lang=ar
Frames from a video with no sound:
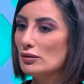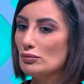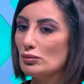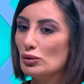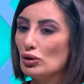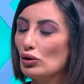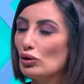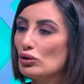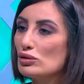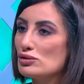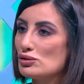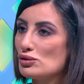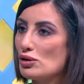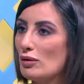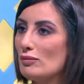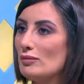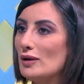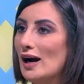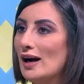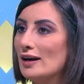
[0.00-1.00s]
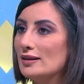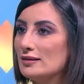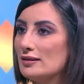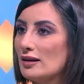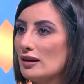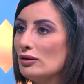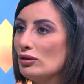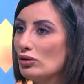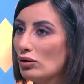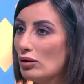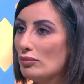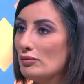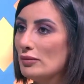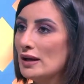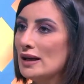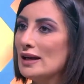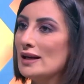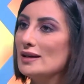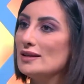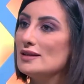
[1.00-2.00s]
بنقصهم لحتى
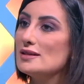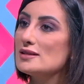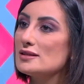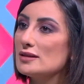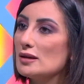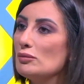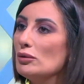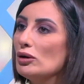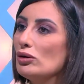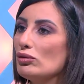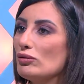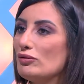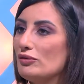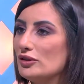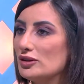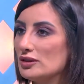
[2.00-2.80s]
انهم يستمروا في